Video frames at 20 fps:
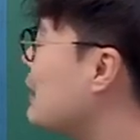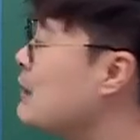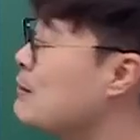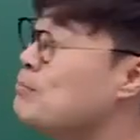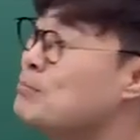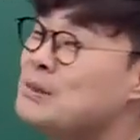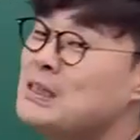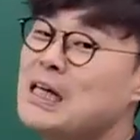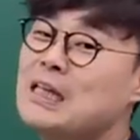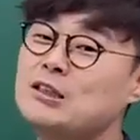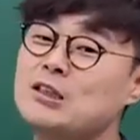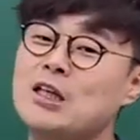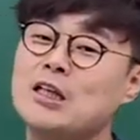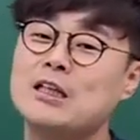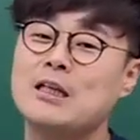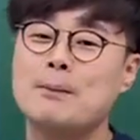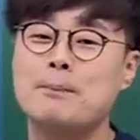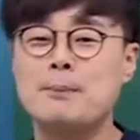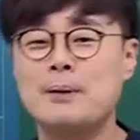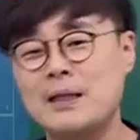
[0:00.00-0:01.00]
금지하셔야
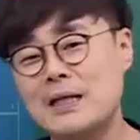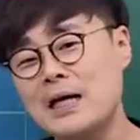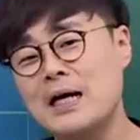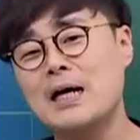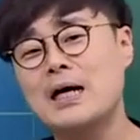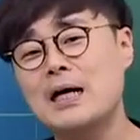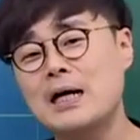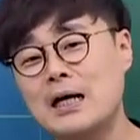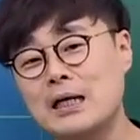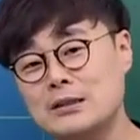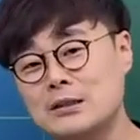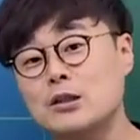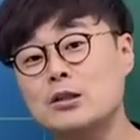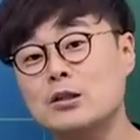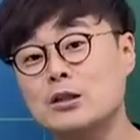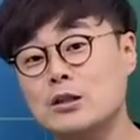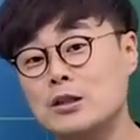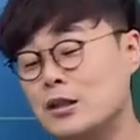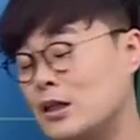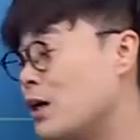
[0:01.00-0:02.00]
됩니다.
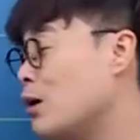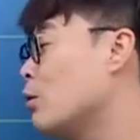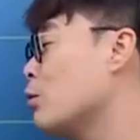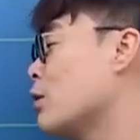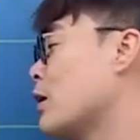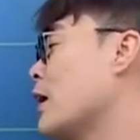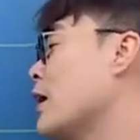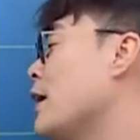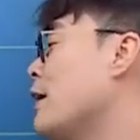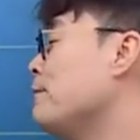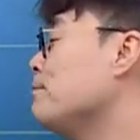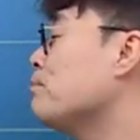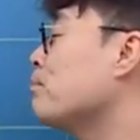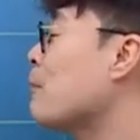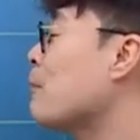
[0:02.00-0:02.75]
아셨죠? 오케이.